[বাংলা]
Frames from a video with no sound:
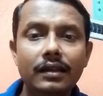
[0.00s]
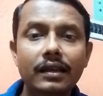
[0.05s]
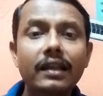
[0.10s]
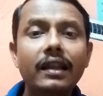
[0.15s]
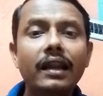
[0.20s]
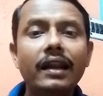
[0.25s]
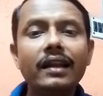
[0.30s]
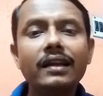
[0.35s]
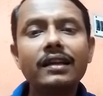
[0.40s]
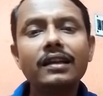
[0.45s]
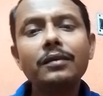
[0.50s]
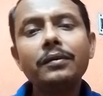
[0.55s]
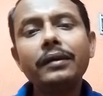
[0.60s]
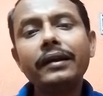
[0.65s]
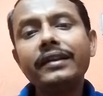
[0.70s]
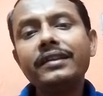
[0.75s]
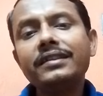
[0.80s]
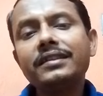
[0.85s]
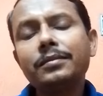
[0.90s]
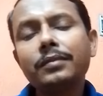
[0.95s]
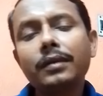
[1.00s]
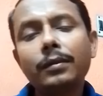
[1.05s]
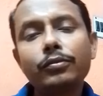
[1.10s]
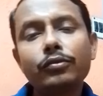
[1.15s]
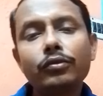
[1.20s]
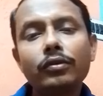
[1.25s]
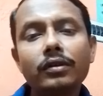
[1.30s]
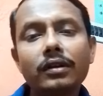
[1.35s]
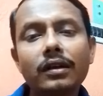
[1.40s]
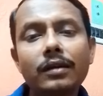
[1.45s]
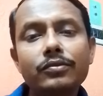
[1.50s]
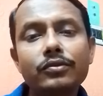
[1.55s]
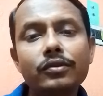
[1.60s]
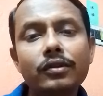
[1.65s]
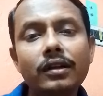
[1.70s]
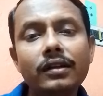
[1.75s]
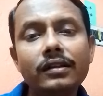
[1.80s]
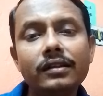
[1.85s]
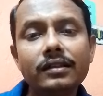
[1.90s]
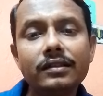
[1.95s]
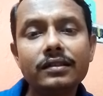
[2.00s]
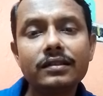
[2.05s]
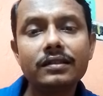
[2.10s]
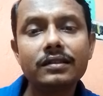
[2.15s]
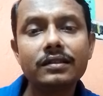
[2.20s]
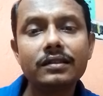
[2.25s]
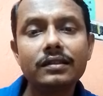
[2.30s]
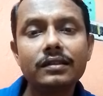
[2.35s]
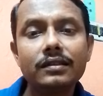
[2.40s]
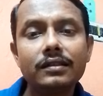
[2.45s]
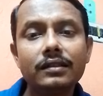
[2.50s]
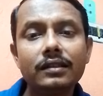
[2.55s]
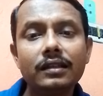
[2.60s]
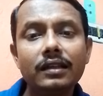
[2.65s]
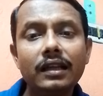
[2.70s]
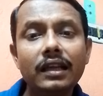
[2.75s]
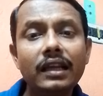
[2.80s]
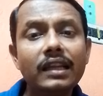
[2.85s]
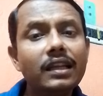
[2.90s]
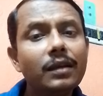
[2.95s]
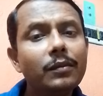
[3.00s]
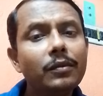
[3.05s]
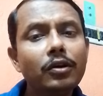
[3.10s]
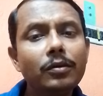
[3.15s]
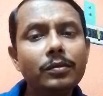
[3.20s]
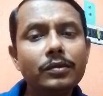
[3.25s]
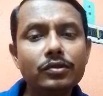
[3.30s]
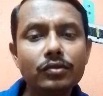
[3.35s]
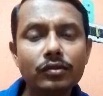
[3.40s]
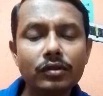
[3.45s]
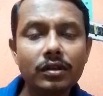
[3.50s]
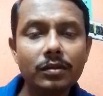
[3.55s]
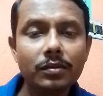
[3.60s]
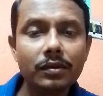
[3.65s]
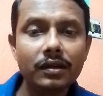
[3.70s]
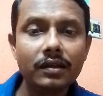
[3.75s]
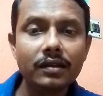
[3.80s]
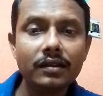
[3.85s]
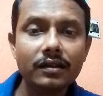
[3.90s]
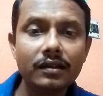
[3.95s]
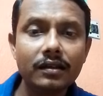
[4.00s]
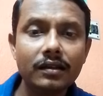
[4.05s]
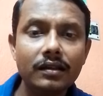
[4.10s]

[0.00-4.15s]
এর আরেক নাম অ্যাডহেসিভ ক্যাপসুলাইটিস এই নামে আপনি শুনতে পারেন